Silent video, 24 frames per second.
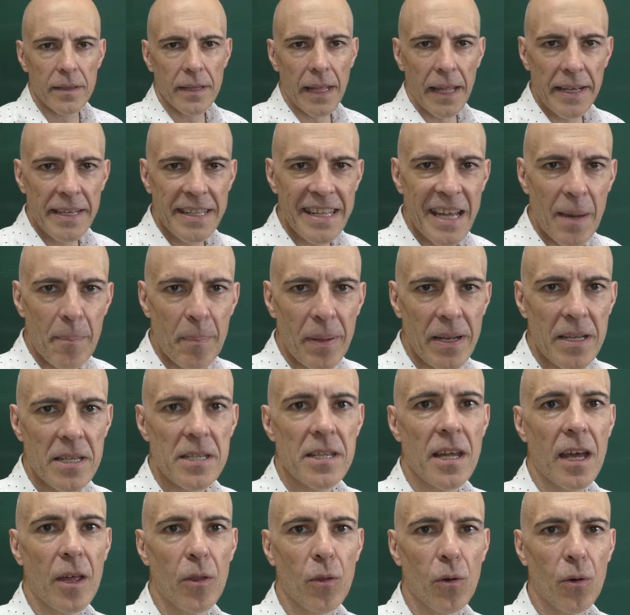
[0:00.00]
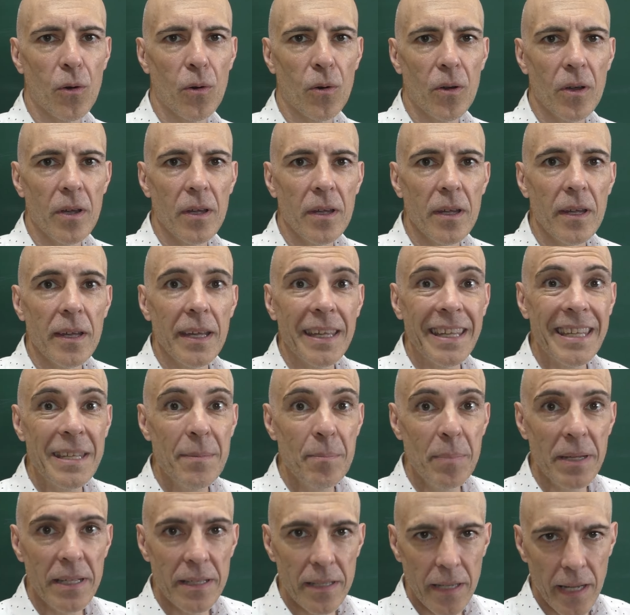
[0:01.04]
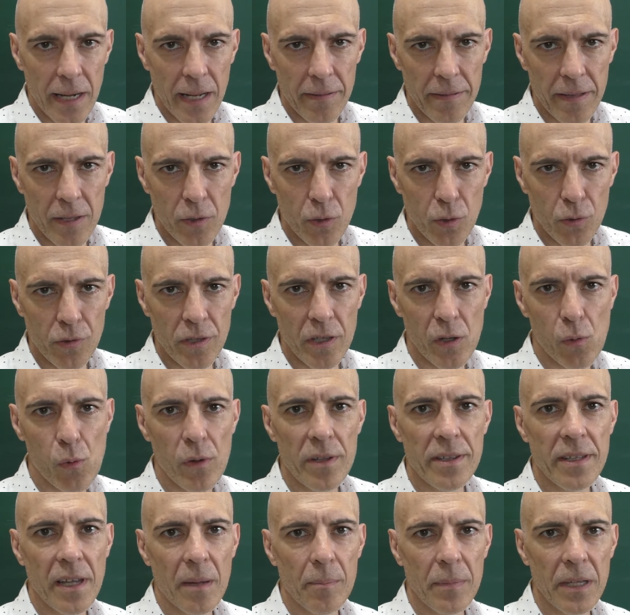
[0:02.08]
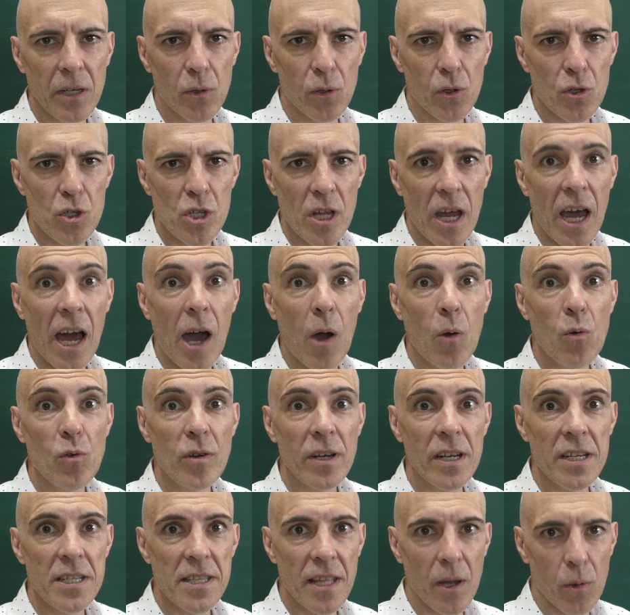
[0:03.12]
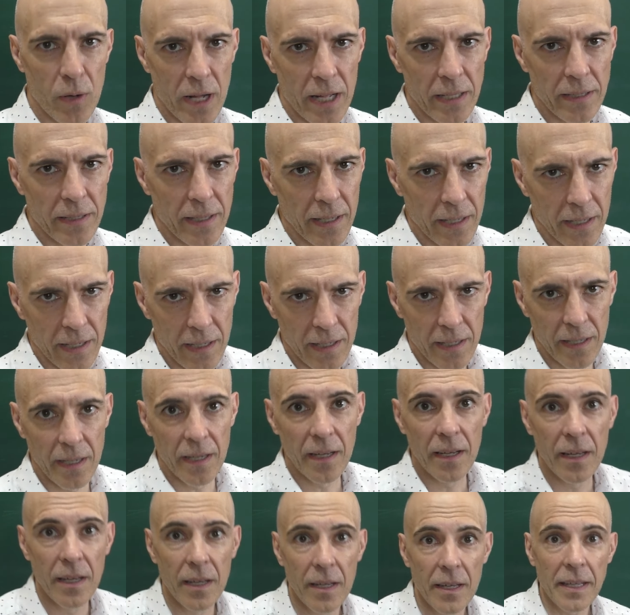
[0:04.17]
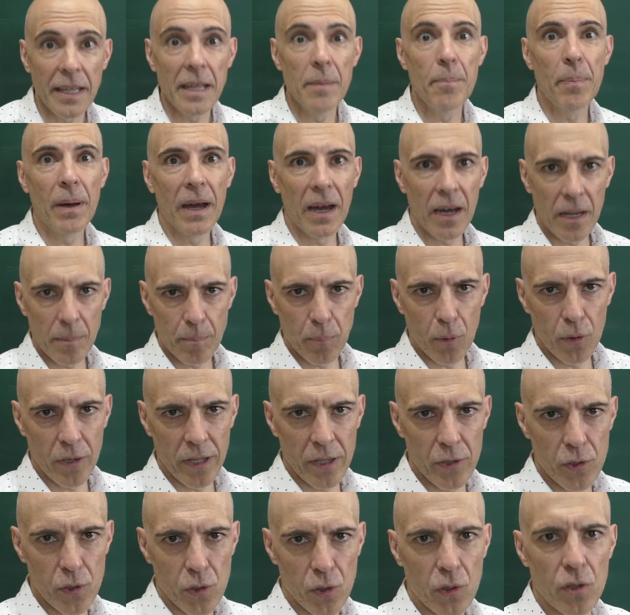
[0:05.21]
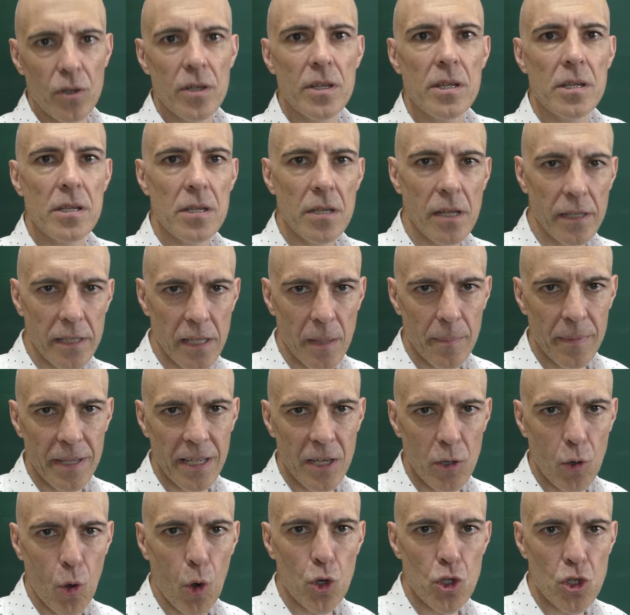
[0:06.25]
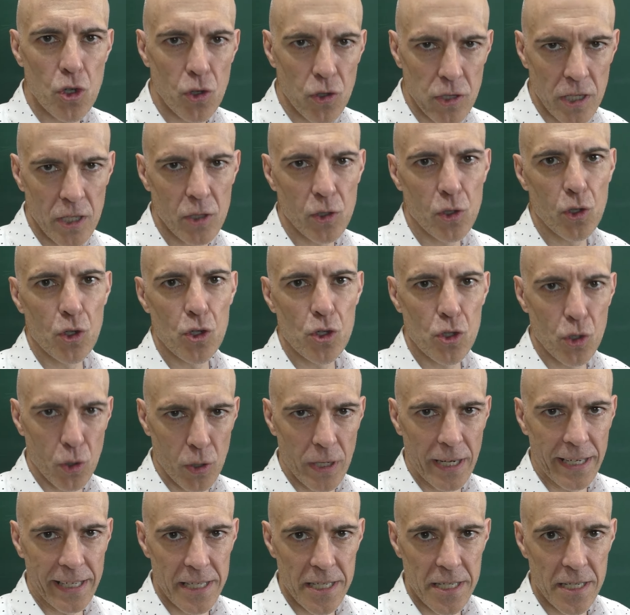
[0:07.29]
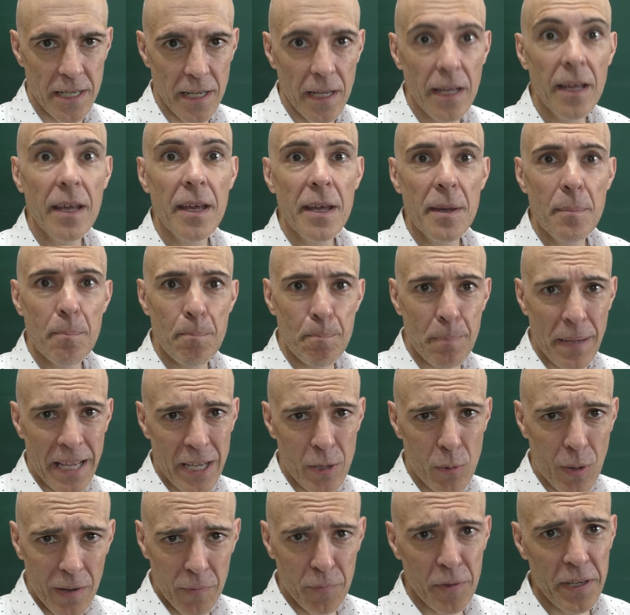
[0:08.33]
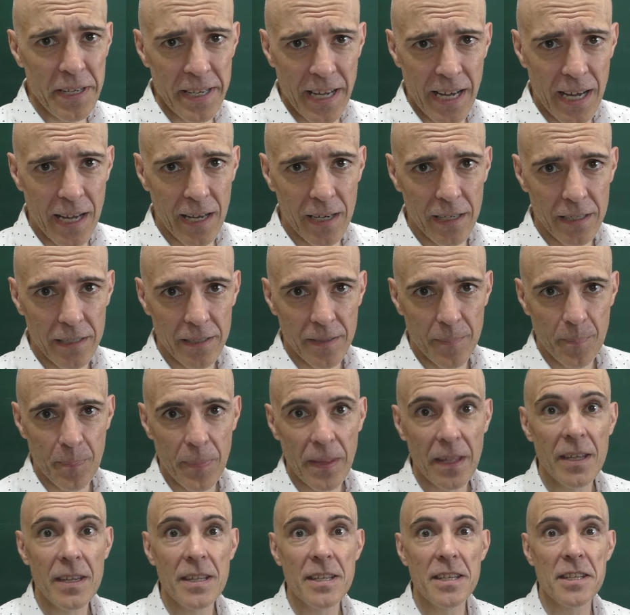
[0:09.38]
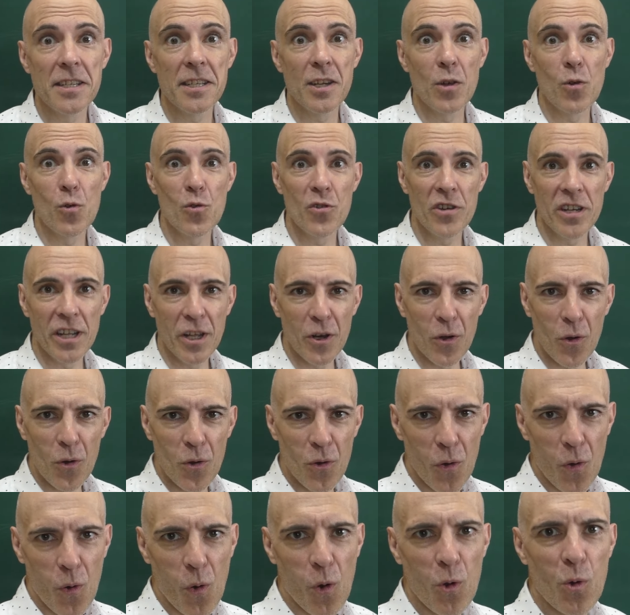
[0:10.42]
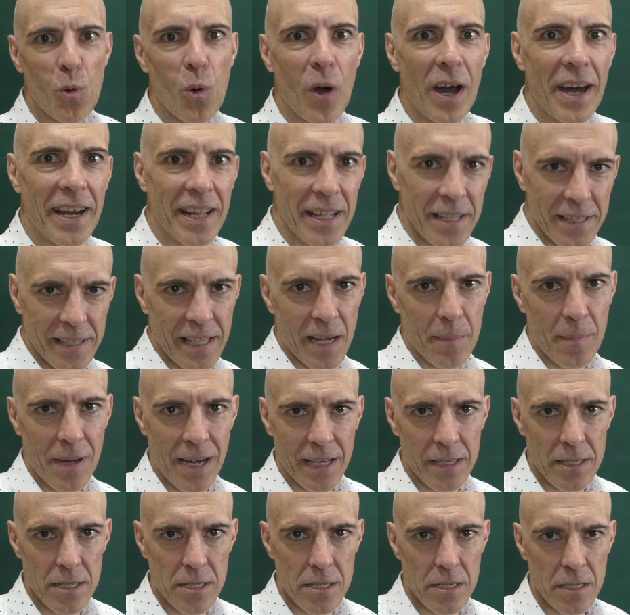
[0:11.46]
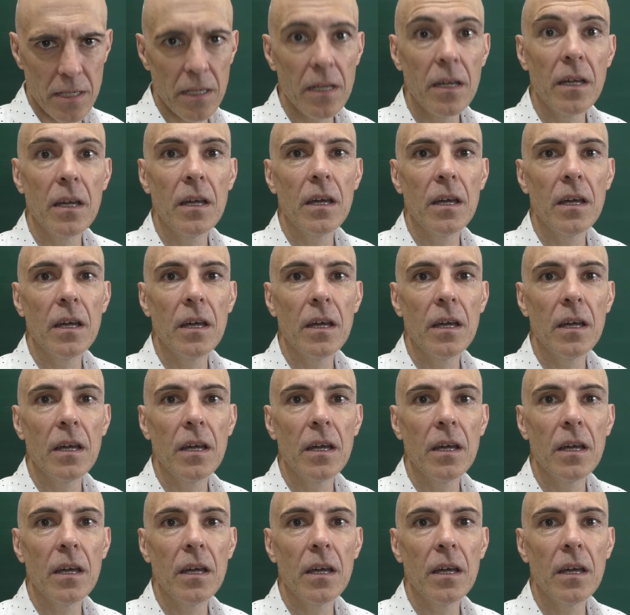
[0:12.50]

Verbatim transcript: tenía pensado invitar a 150 amigos a un restaurante y pagar por ello 7.800 dólares. Pero al final se unieron 40 más.